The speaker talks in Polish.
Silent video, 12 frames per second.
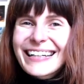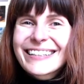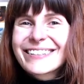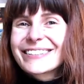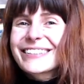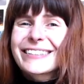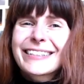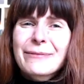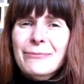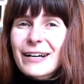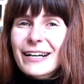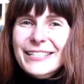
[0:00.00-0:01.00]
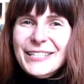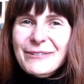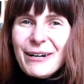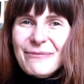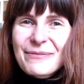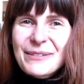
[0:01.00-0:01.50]
chociaż nie
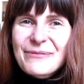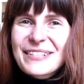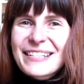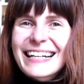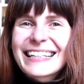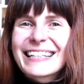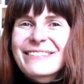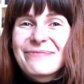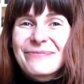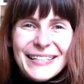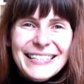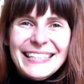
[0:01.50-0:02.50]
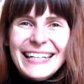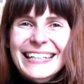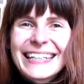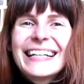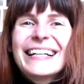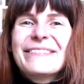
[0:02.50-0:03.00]
pogardziłabym wcale
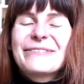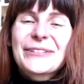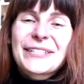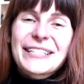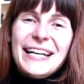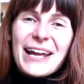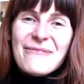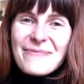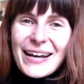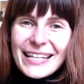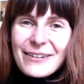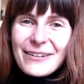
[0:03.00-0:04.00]
bycia Wojciechem Manem